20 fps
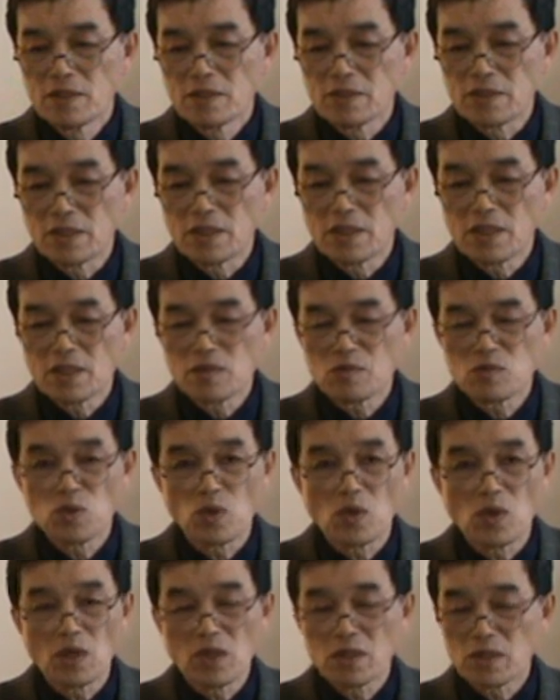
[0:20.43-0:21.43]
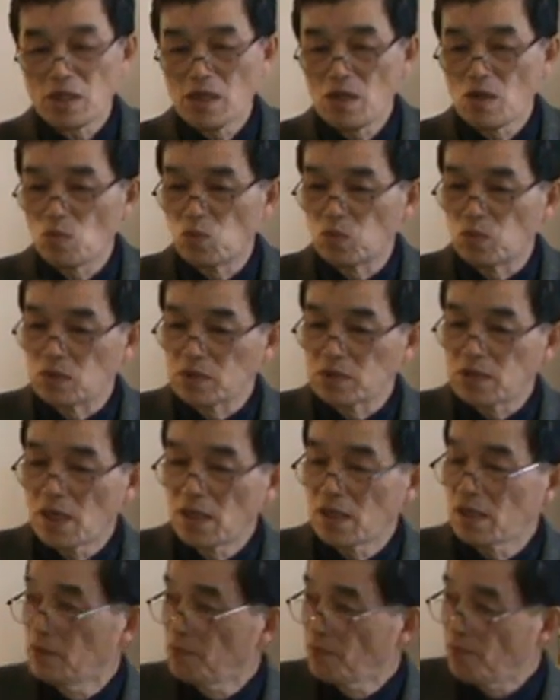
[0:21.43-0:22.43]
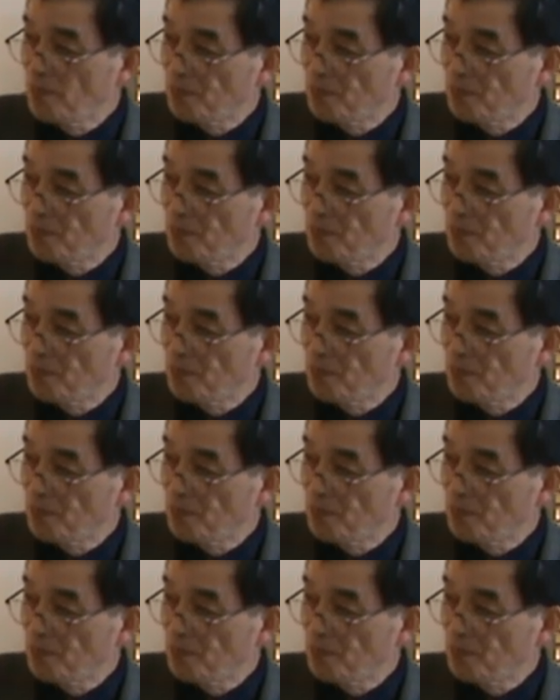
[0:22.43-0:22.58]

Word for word: 今天说第五章